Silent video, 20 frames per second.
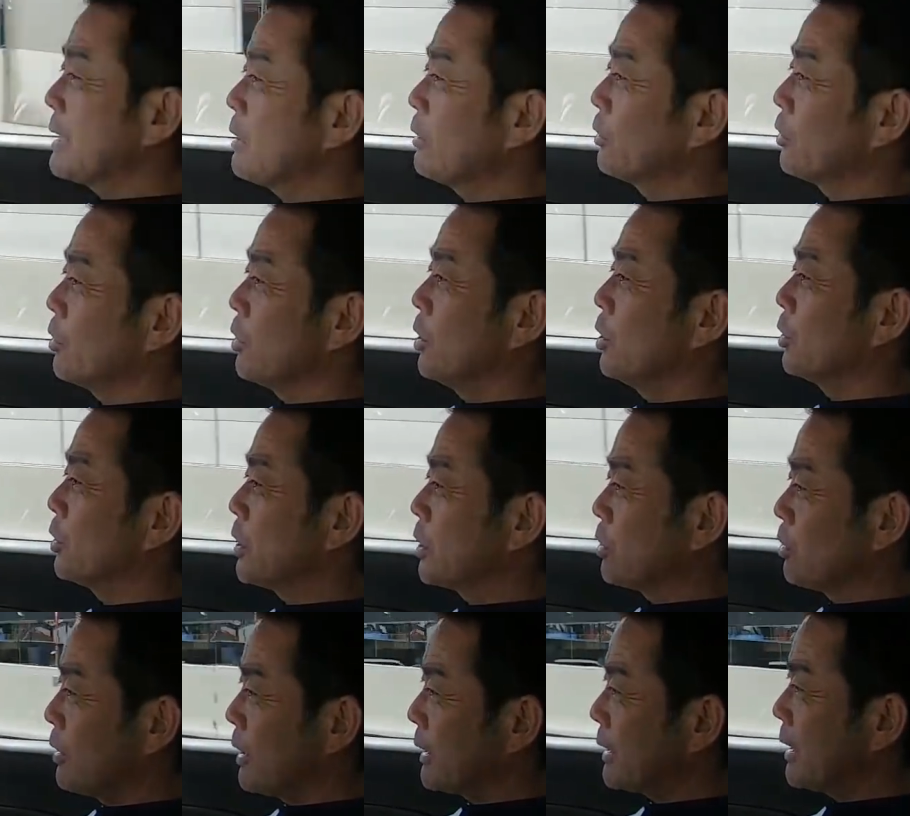れたことによっ
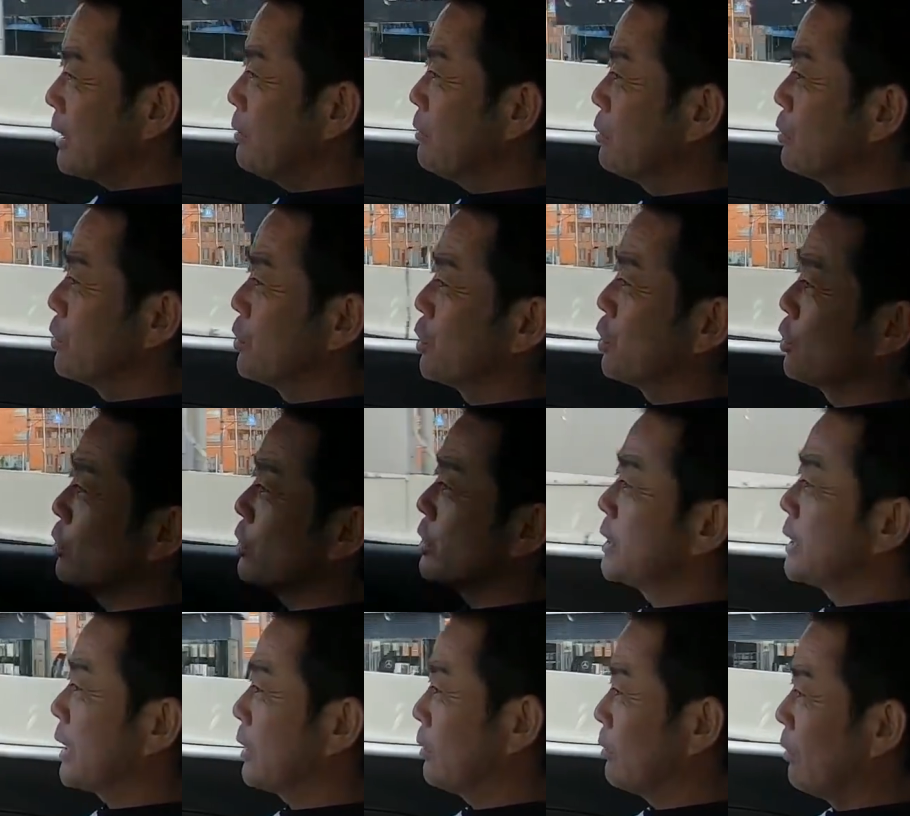てその辺りを払拭
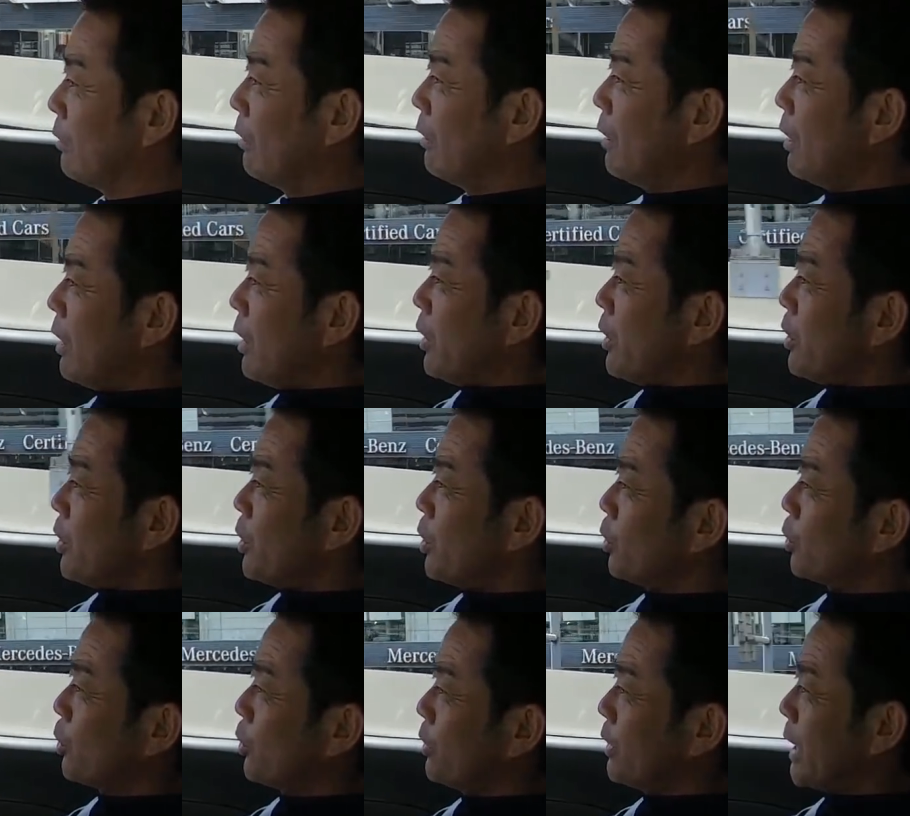したとい
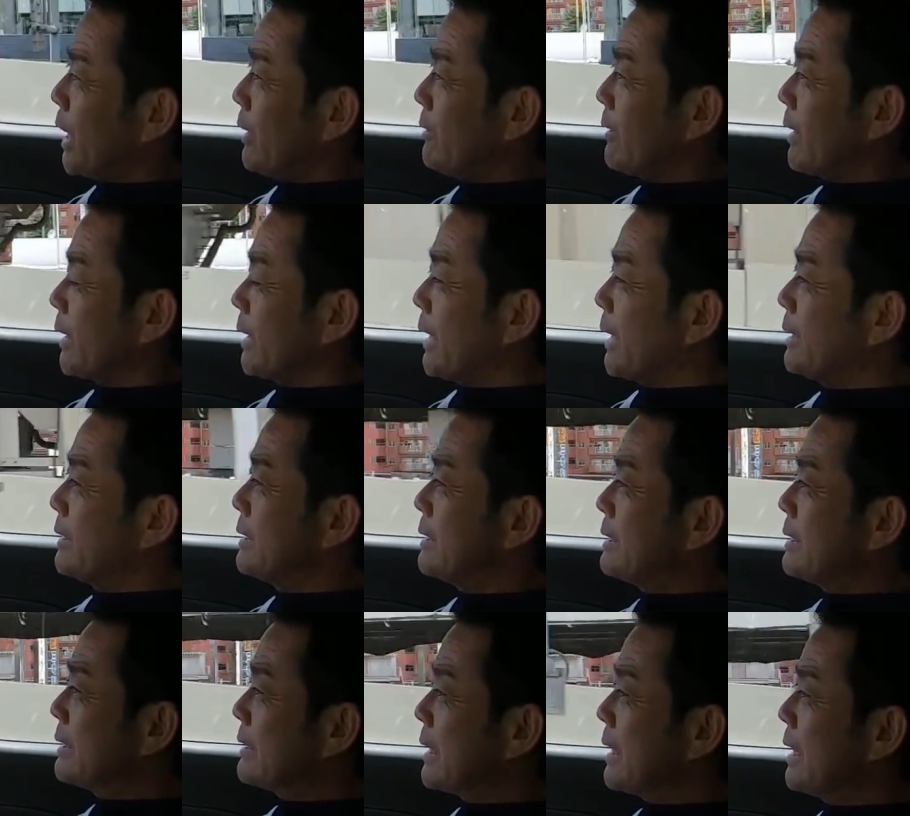うことになるわけで
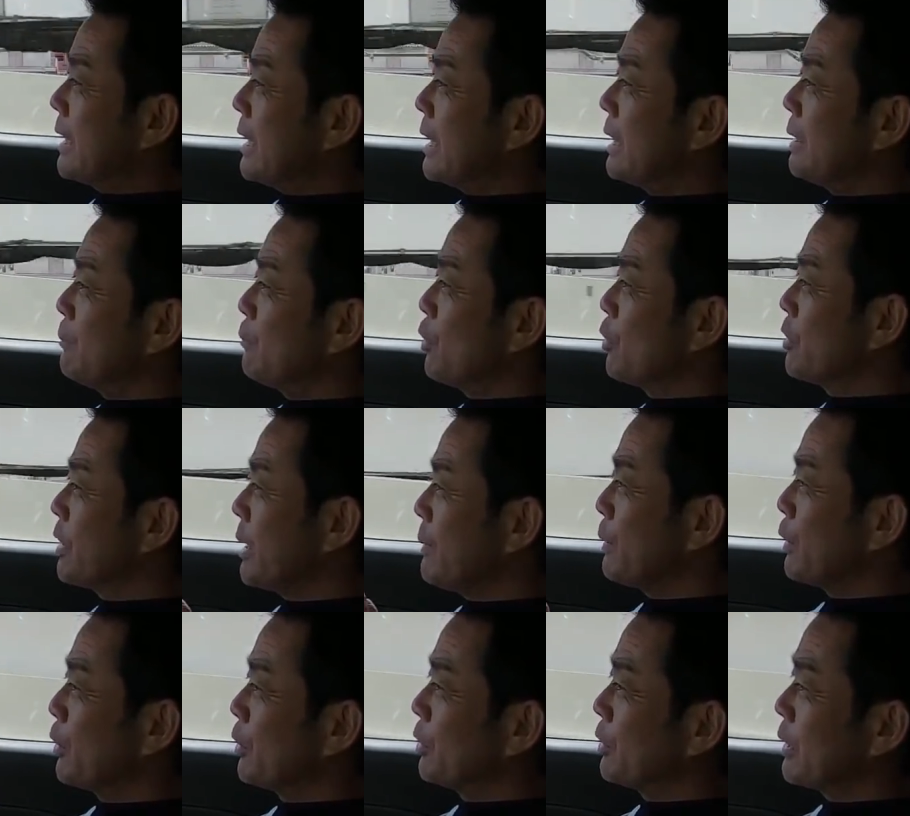実際僕が
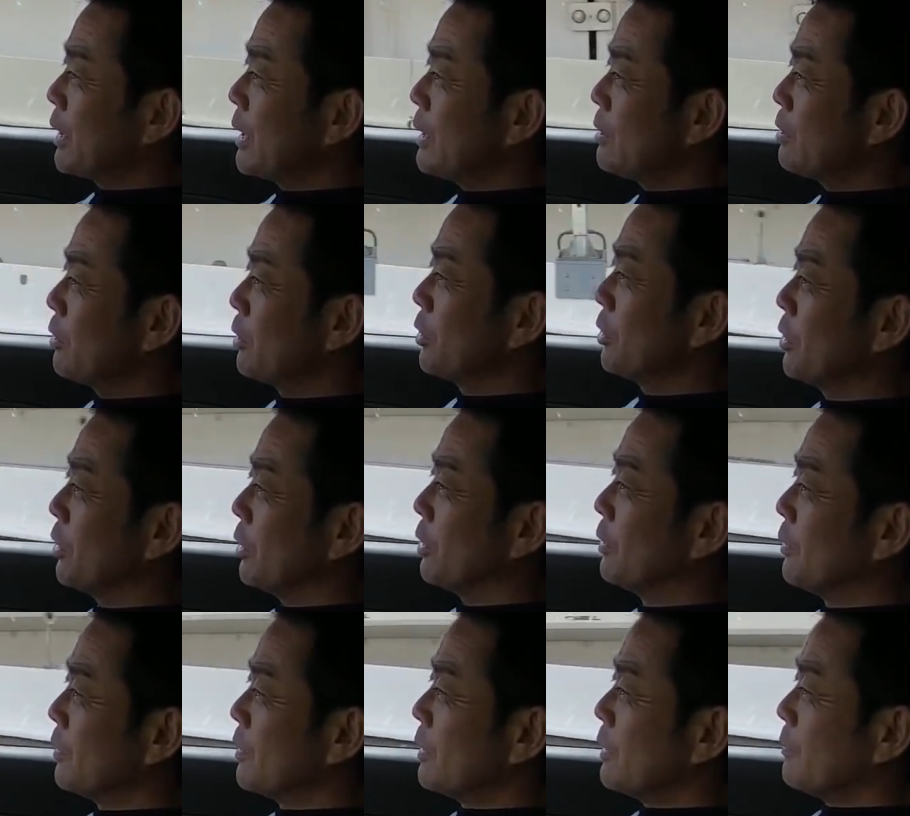今乗っているこ
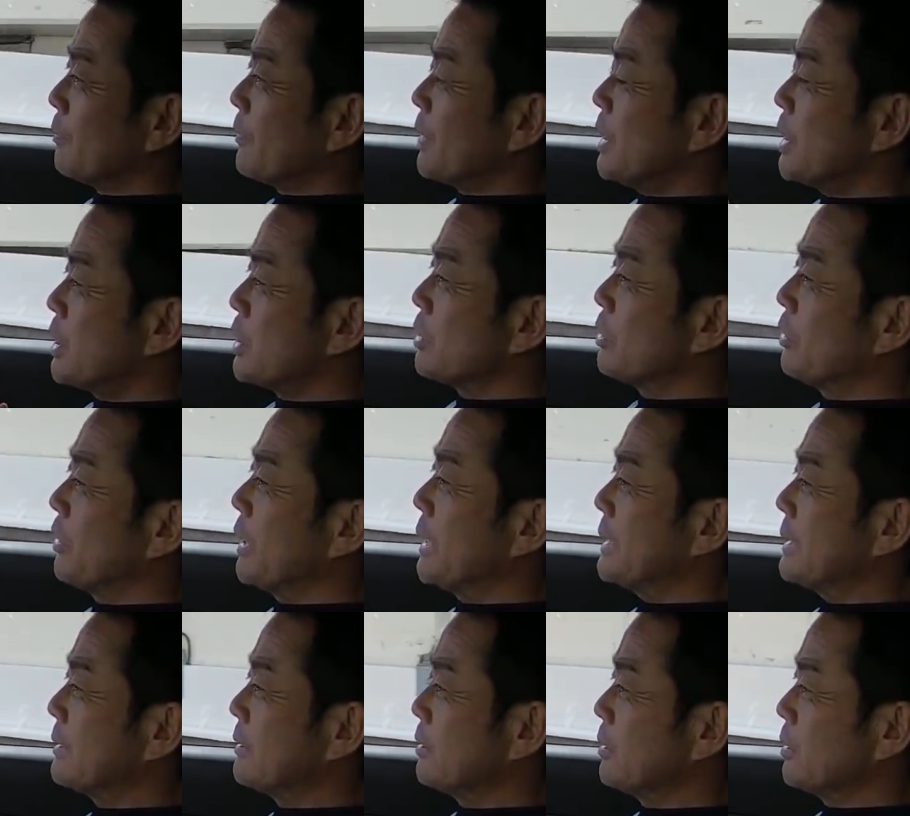の
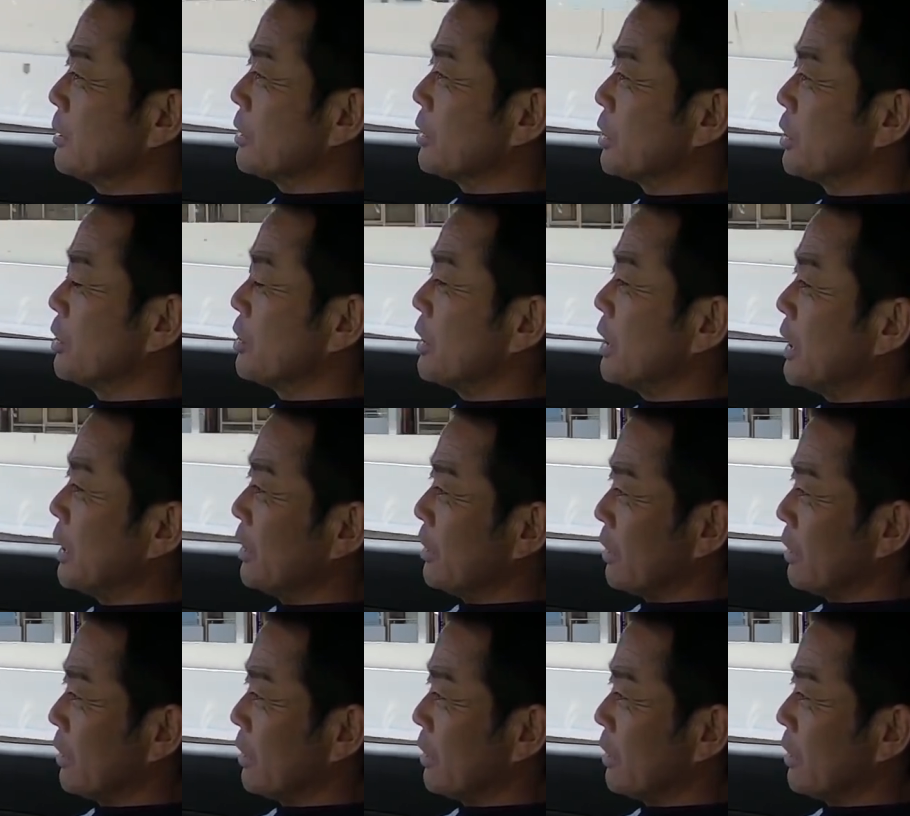15S のツーリ